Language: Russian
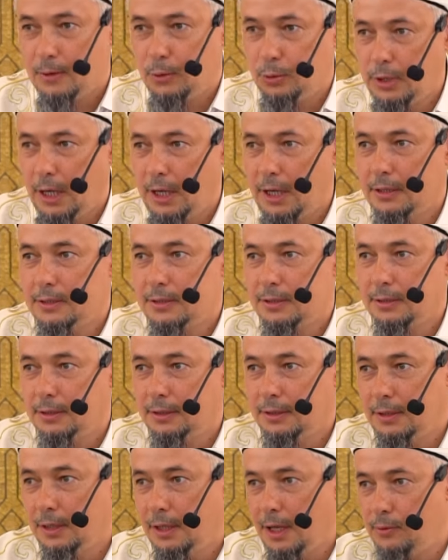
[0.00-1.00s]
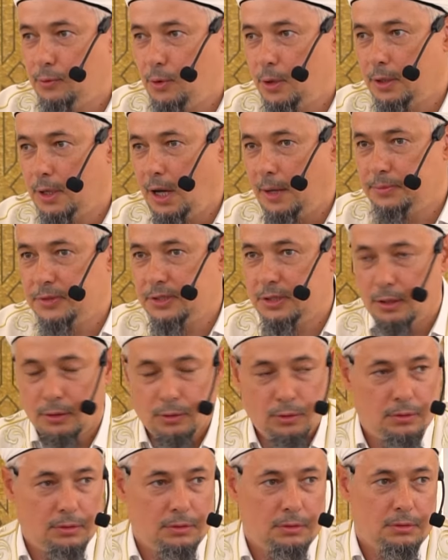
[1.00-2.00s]
ударятся головой об
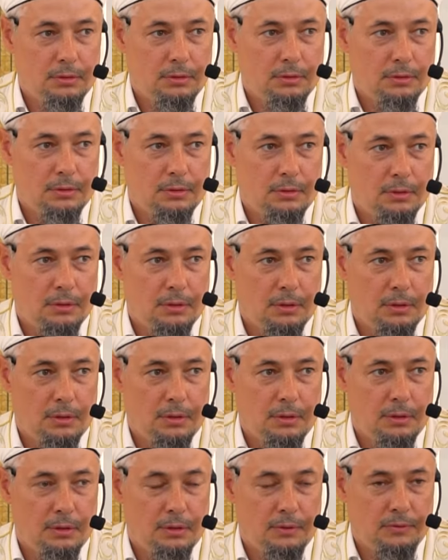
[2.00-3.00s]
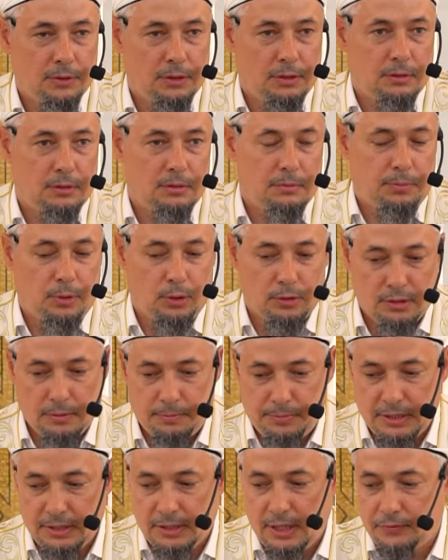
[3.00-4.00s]
стену. Вот
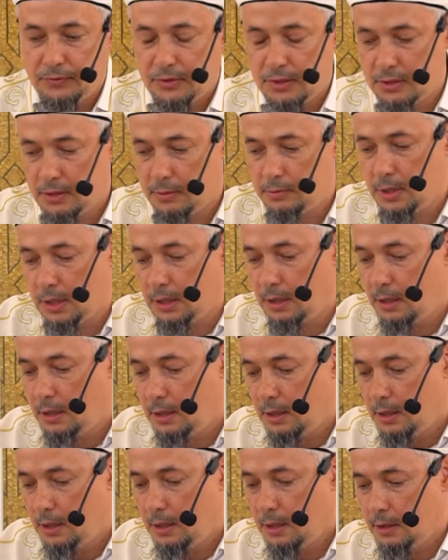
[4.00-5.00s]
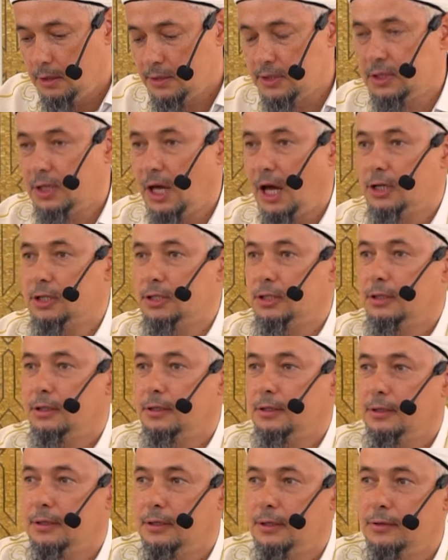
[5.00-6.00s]
просто представьте себе стаж
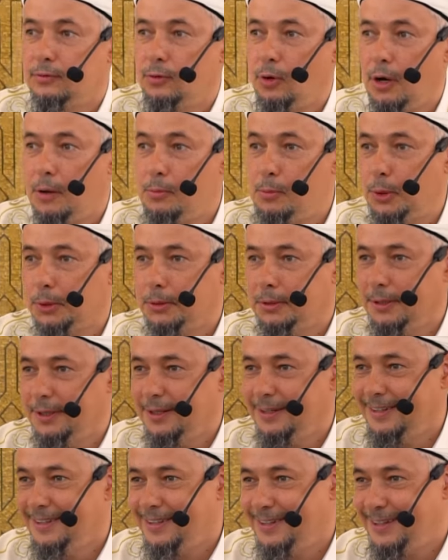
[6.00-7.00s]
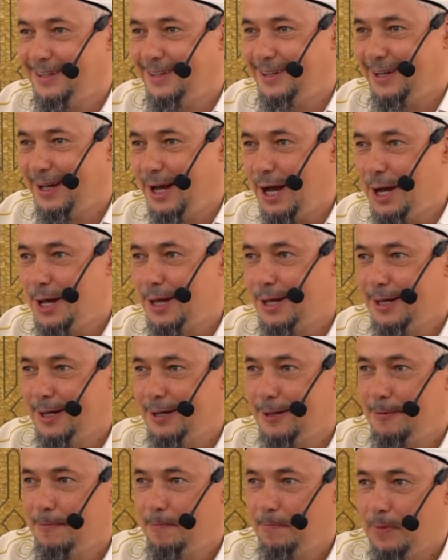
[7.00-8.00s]
его работы. А?
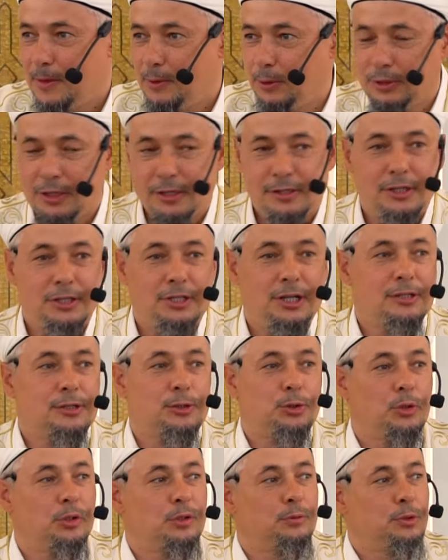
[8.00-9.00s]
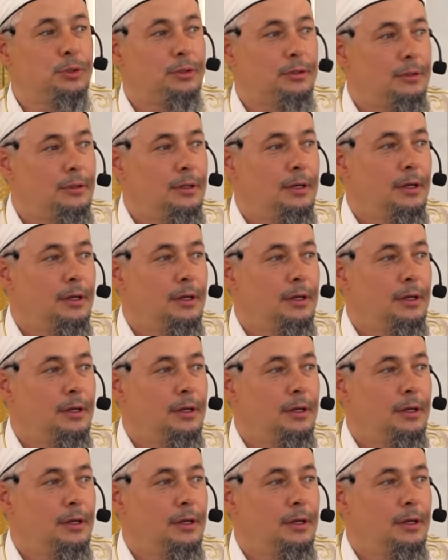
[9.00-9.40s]
Вот если сейчас кто-нибудь